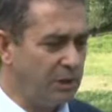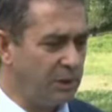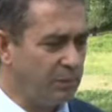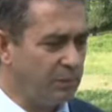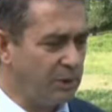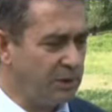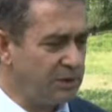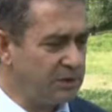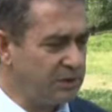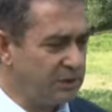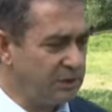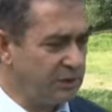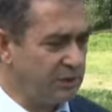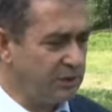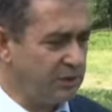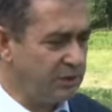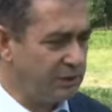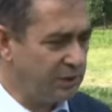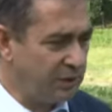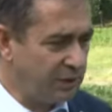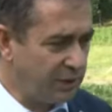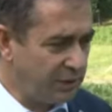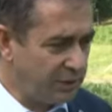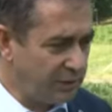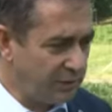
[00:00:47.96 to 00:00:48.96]
amacı,
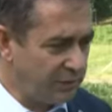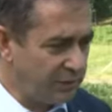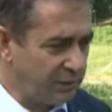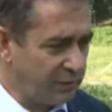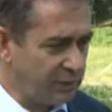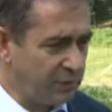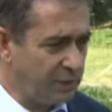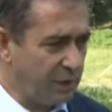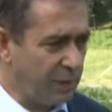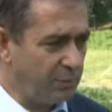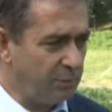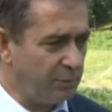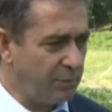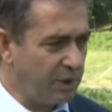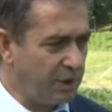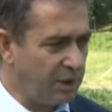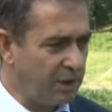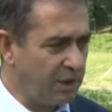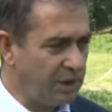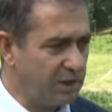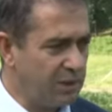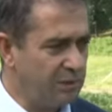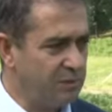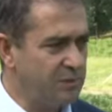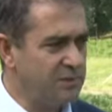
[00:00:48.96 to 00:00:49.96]
hedefi yani
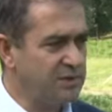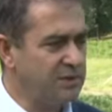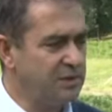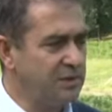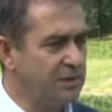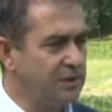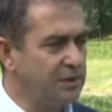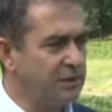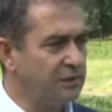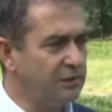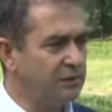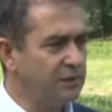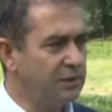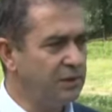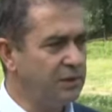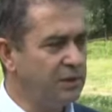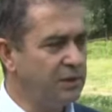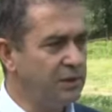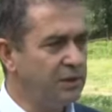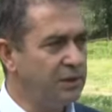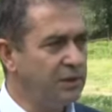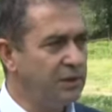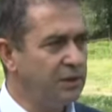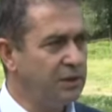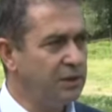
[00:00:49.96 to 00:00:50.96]
bakanlığımızın hedefi
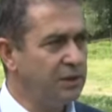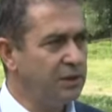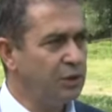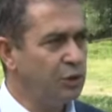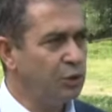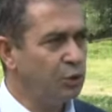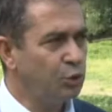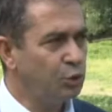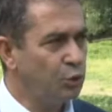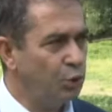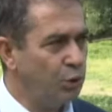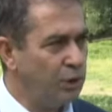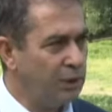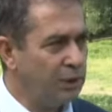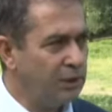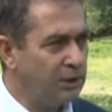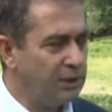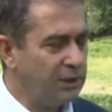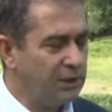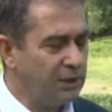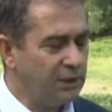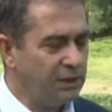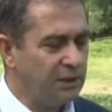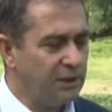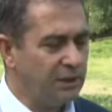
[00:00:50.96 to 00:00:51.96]

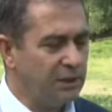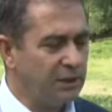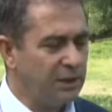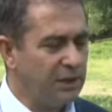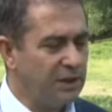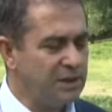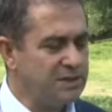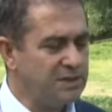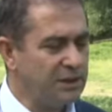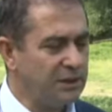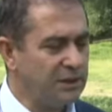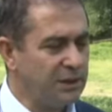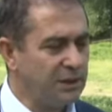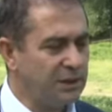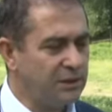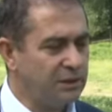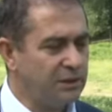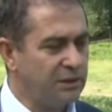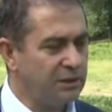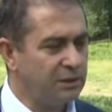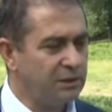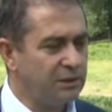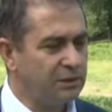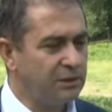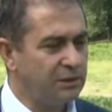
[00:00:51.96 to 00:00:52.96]
doğada
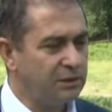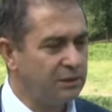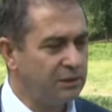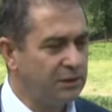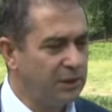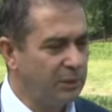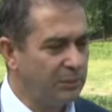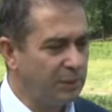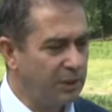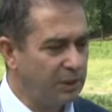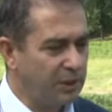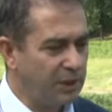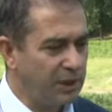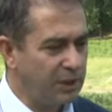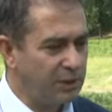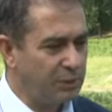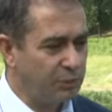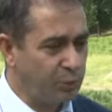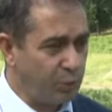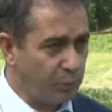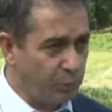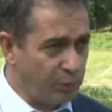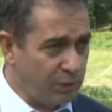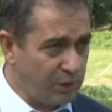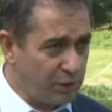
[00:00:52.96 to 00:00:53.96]
azalan yaban hayatı
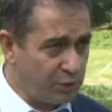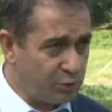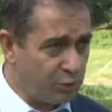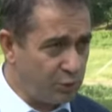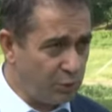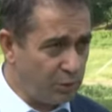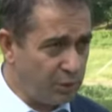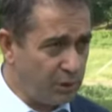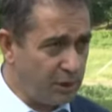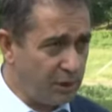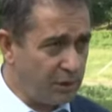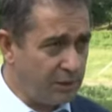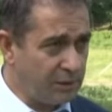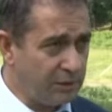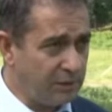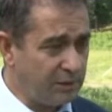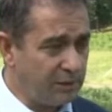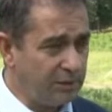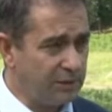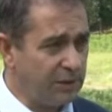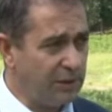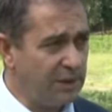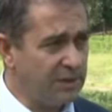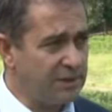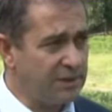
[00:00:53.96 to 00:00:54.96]
popülasyonlarını
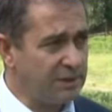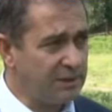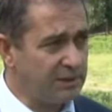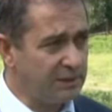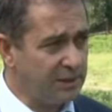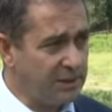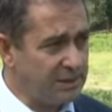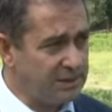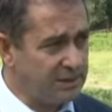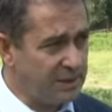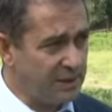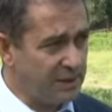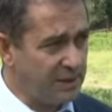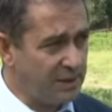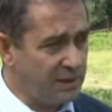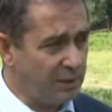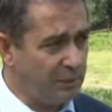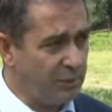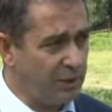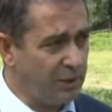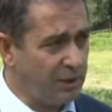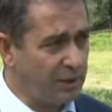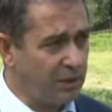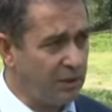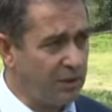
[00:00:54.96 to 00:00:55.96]

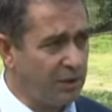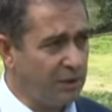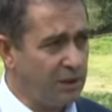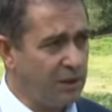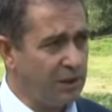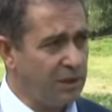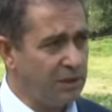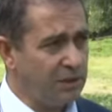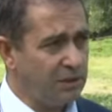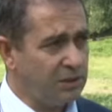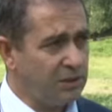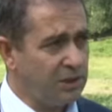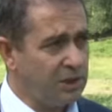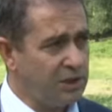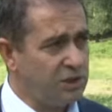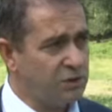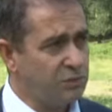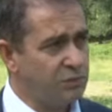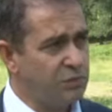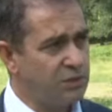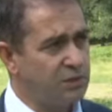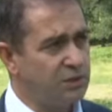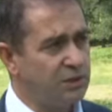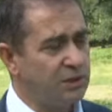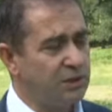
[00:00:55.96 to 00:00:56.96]
desteklemek,
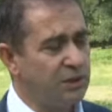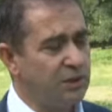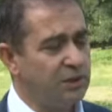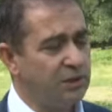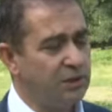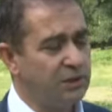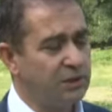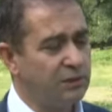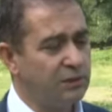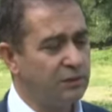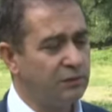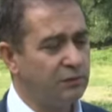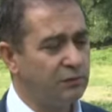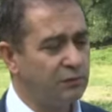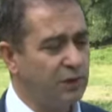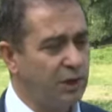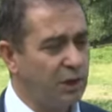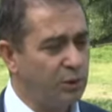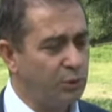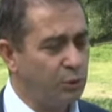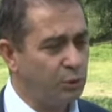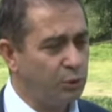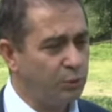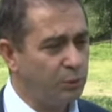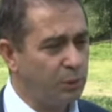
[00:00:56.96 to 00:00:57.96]
geçmişte
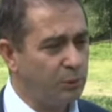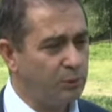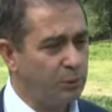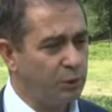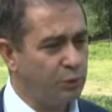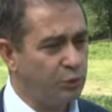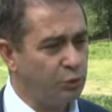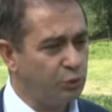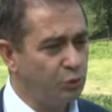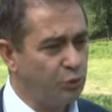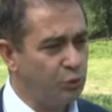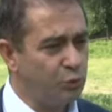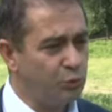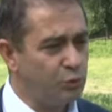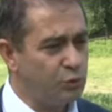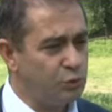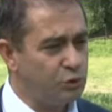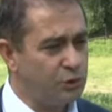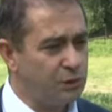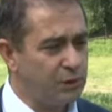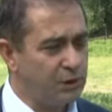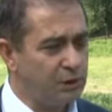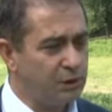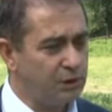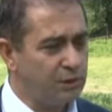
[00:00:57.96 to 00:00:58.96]
var olup ama
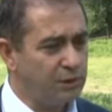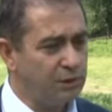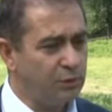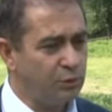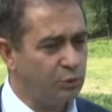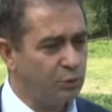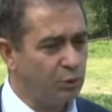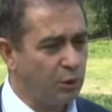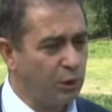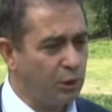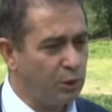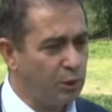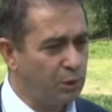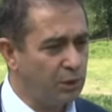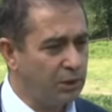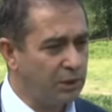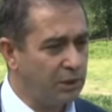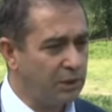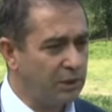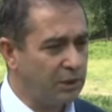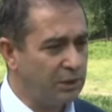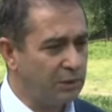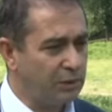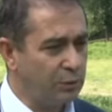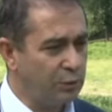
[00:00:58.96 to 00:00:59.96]
günümüzde doğal
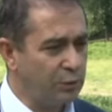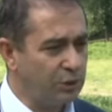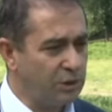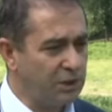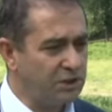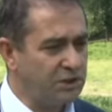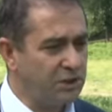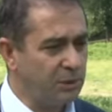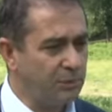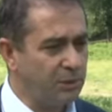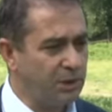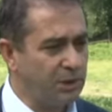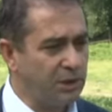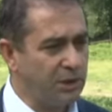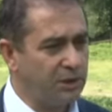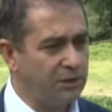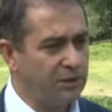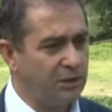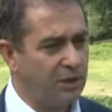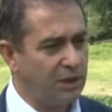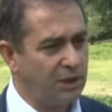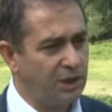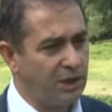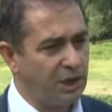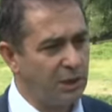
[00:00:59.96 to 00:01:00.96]
olarak o yaşam
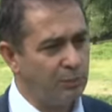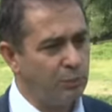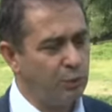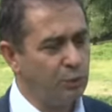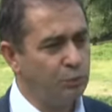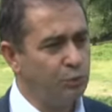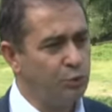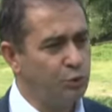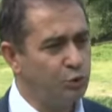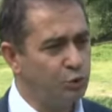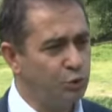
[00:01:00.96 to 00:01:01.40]
alanından kaybolmuş